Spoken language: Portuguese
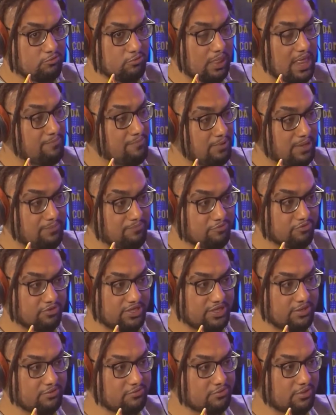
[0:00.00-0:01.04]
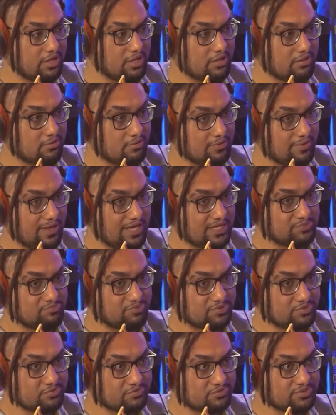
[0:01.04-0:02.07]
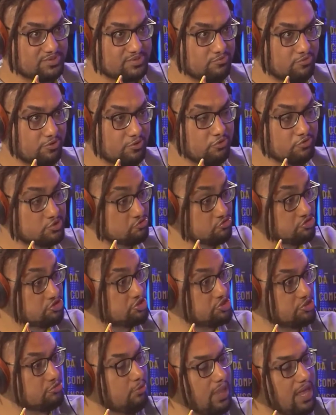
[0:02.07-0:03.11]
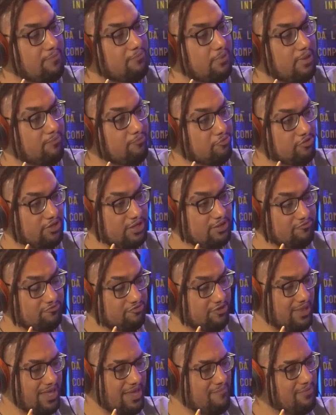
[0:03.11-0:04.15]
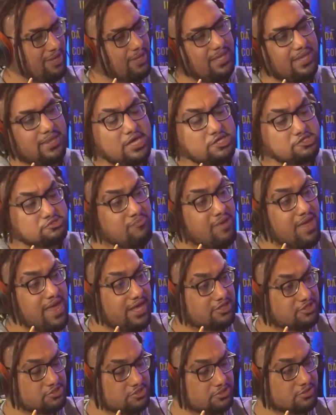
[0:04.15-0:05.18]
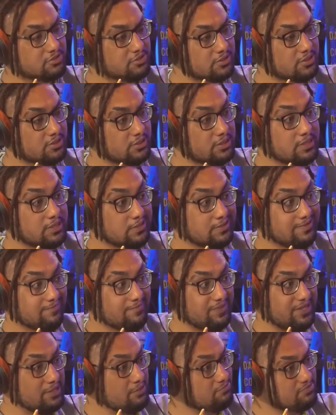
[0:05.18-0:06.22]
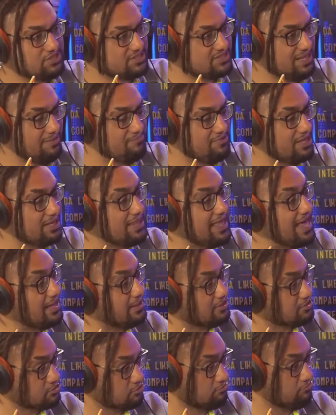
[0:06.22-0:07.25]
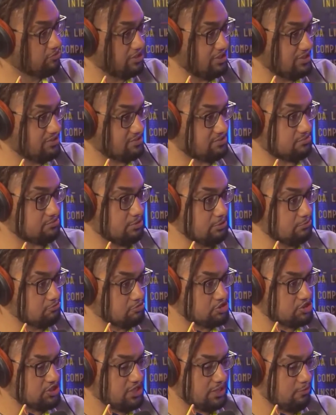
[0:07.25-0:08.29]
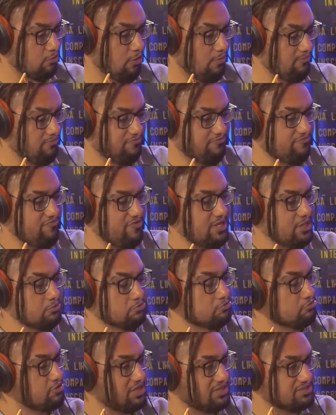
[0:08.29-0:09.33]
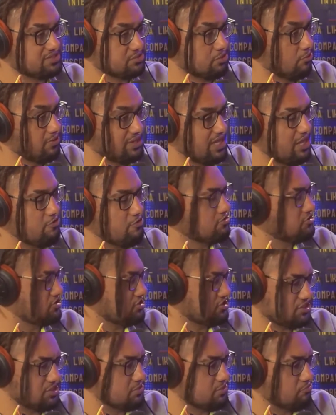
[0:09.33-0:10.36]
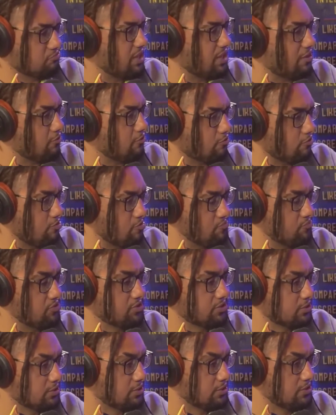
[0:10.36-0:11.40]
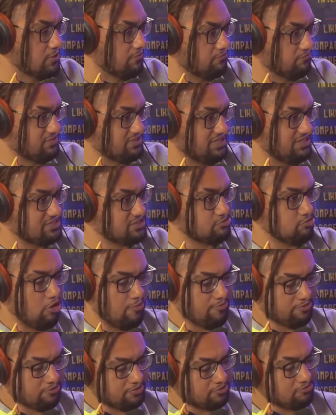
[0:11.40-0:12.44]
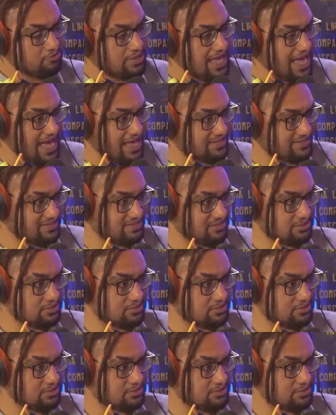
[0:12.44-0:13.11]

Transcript: o lábio leporino, as pessoas, quando surgiu o lábio leporino, foi na época da Idade Média. E não se sabia nada sobre isso. E não tinha como ver no ultrassom. Até hoje acho que não tem como. É, Você descobre se... quando nasce.